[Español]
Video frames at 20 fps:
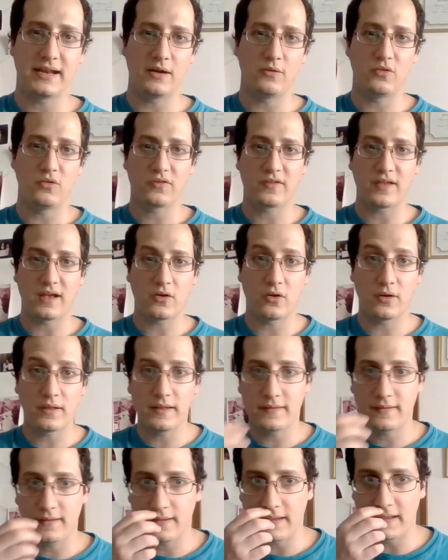algunos
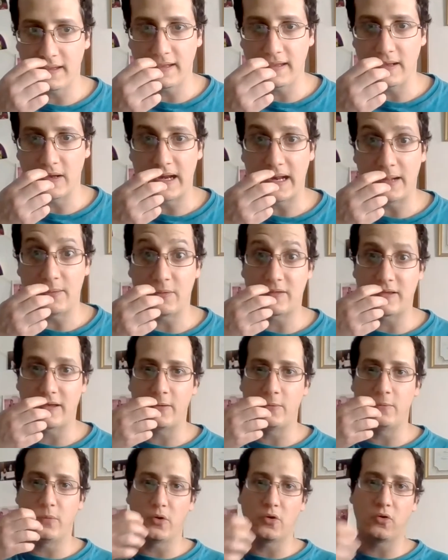acordes y ahora vamos a
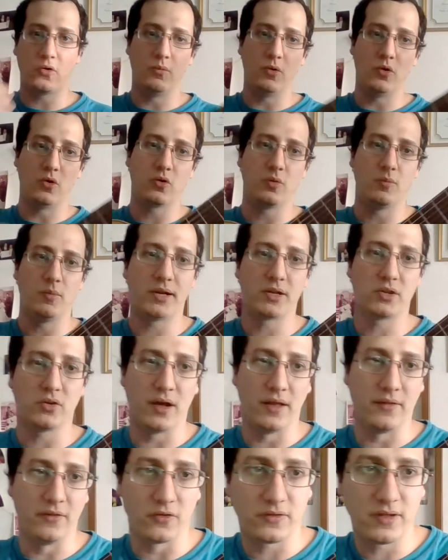ver un poco cómo, ir
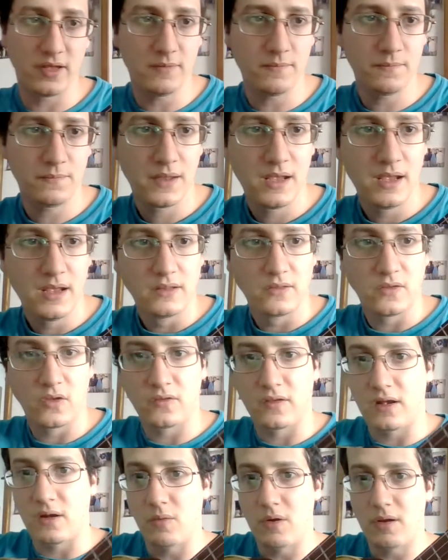tocando, ¿sí?
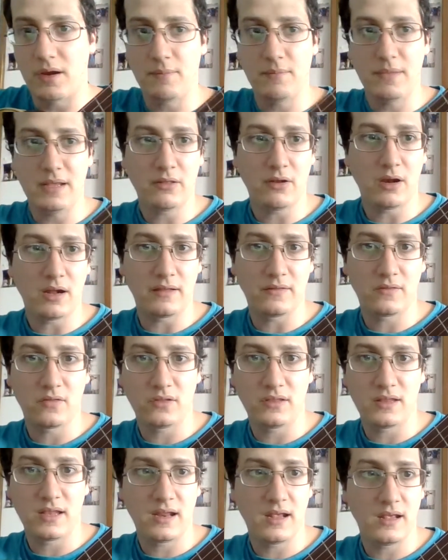Entonces, como habrán visto, la
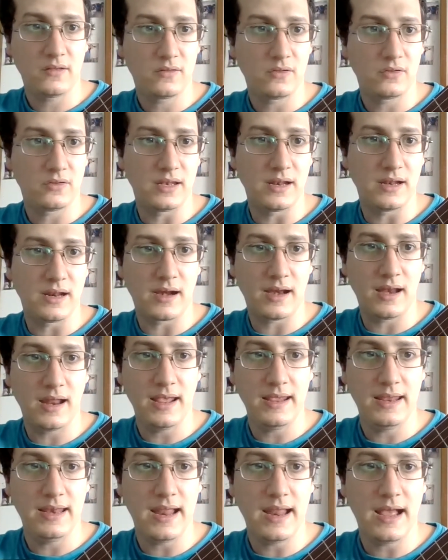canción tiene esto, tiene re
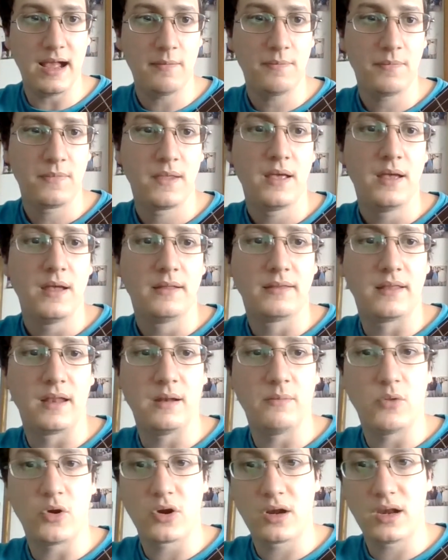y la,
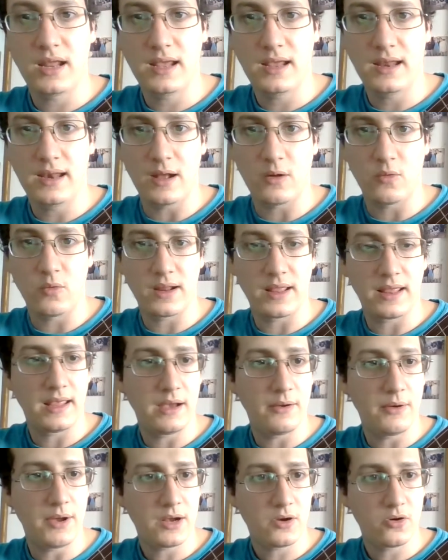tenemos re, las cuerdas de
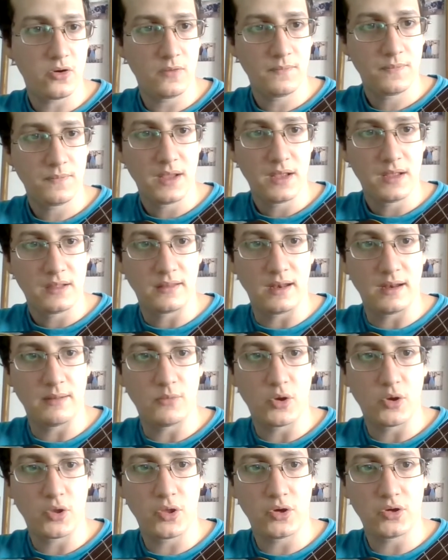abajo,
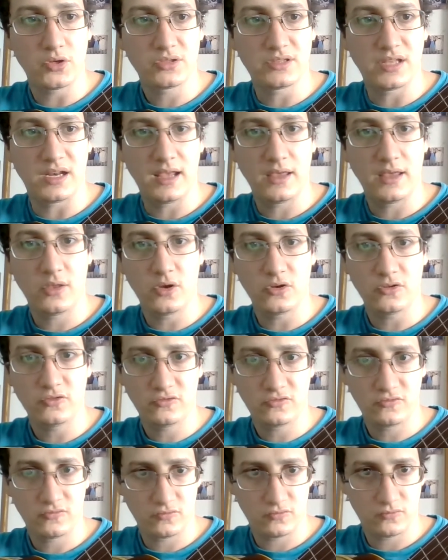tenemos 2, 3,
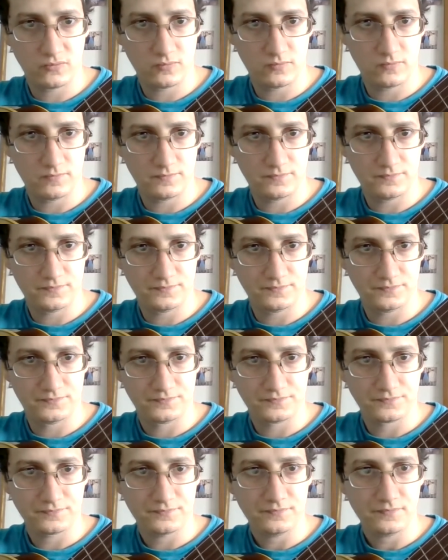2,
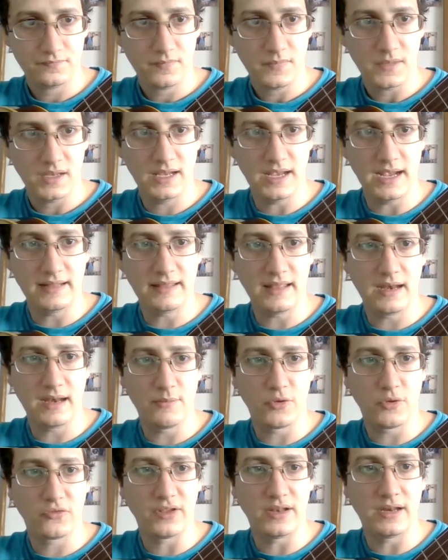y ahí
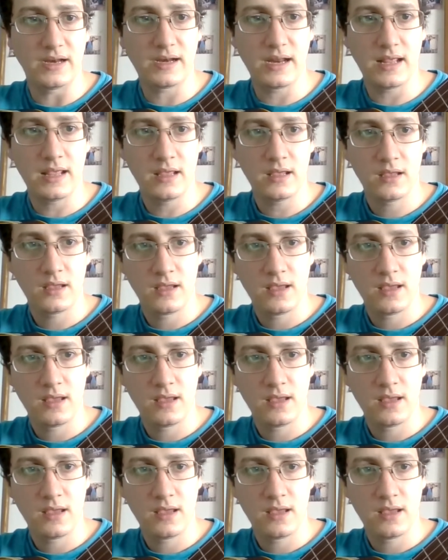tenemos el re,